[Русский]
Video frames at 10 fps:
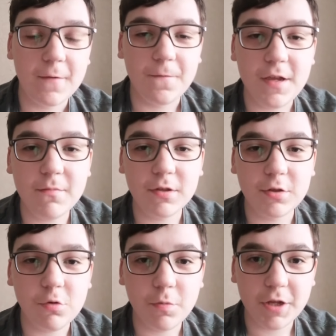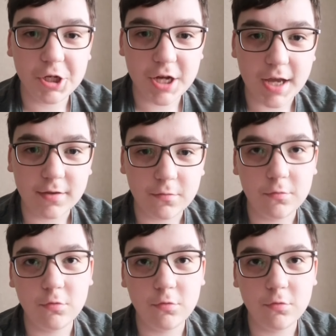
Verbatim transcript: фильма «Друг приезжает».